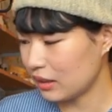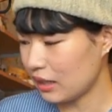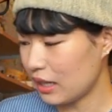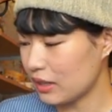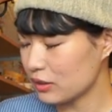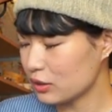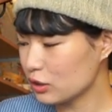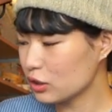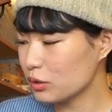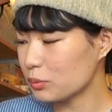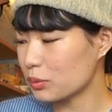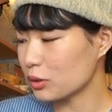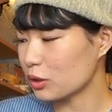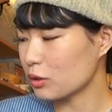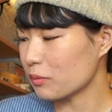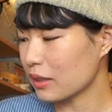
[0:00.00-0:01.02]
あ
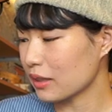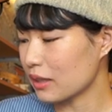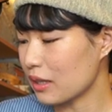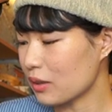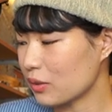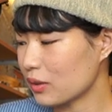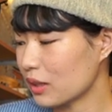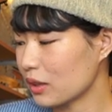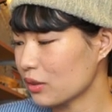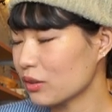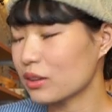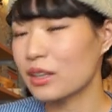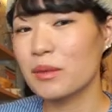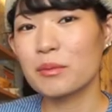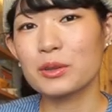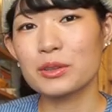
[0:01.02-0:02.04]
チューブのバターこれとっ
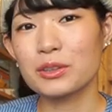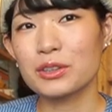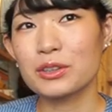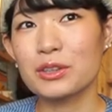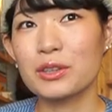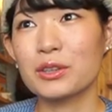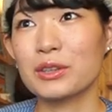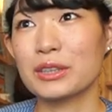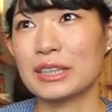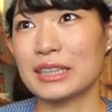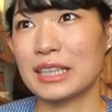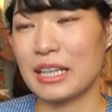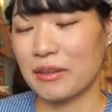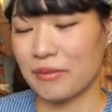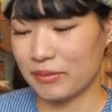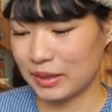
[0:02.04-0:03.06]
ても重宝し
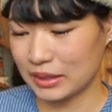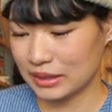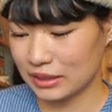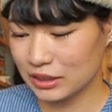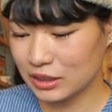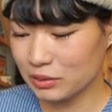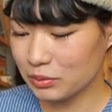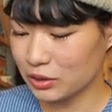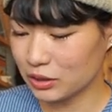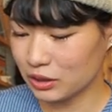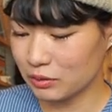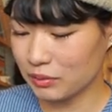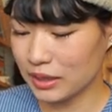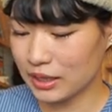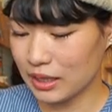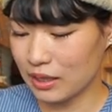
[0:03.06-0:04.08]
ていますチューブ
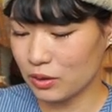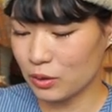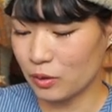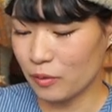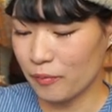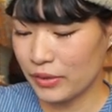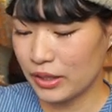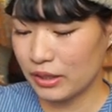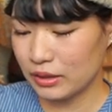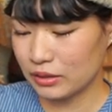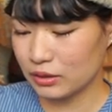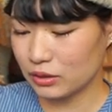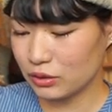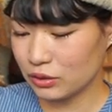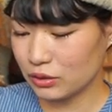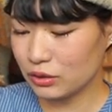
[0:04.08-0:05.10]
のバターを
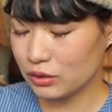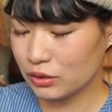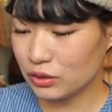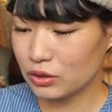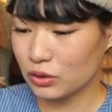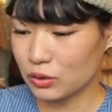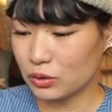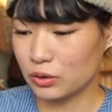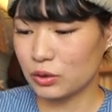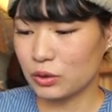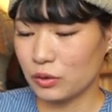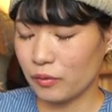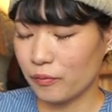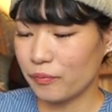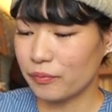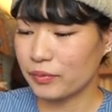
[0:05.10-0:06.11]
チューッと
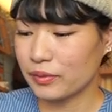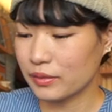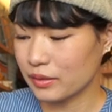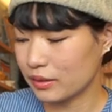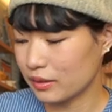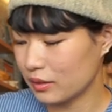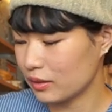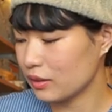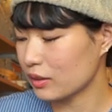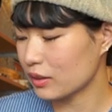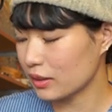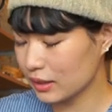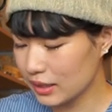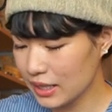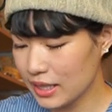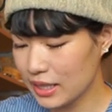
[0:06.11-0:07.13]
こう塗っ
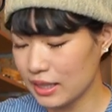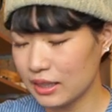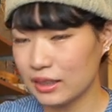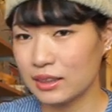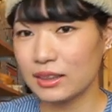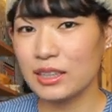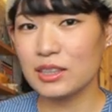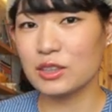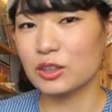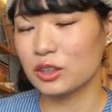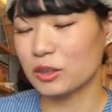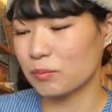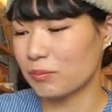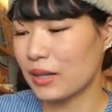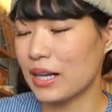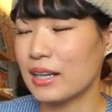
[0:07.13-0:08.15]
てで
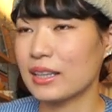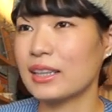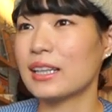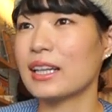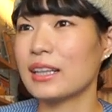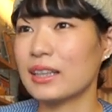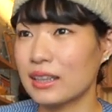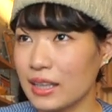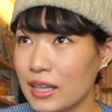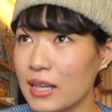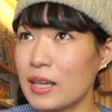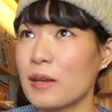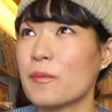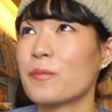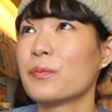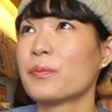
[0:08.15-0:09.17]
食パン入れて